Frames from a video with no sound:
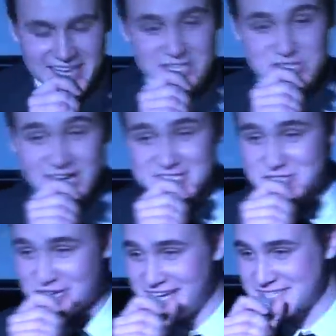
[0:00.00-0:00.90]
и сняли
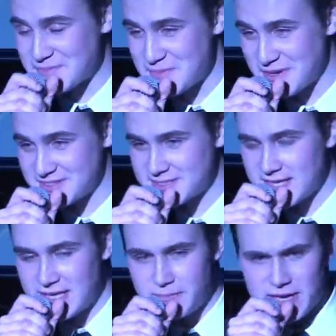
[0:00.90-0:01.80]
социальный эксперимент.
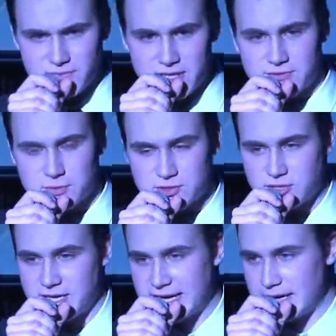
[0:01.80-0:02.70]
Меня обвинили в том,
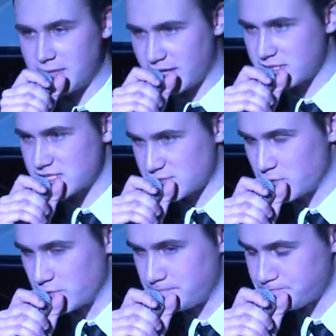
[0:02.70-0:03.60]
что я американский
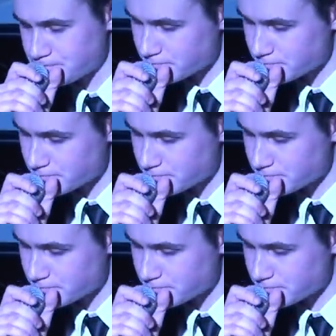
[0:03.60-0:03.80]
шпион.